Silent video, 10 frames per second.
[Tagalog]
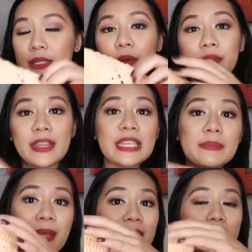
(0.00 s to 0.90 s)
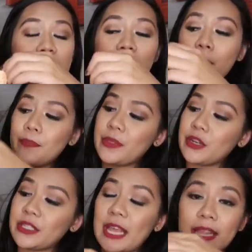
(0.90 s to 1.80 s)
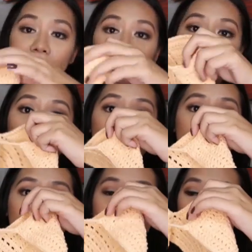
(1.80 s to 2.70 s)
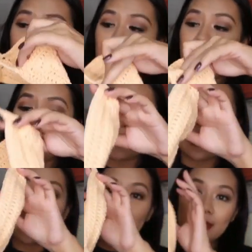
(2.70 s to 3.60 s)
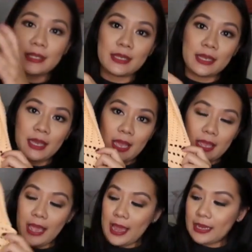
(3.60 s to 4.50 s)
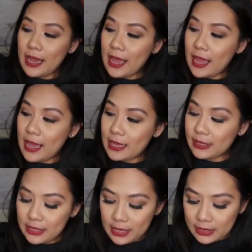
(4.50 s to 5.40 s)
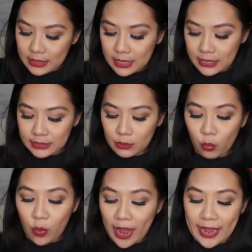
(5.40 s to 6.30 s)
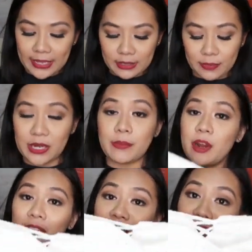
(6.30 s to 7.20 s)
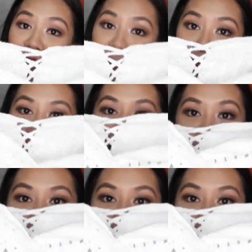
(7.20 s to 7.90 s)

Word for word: So, this melon top, they're selling for 450 pesos. Ayan. And this white Marimar top na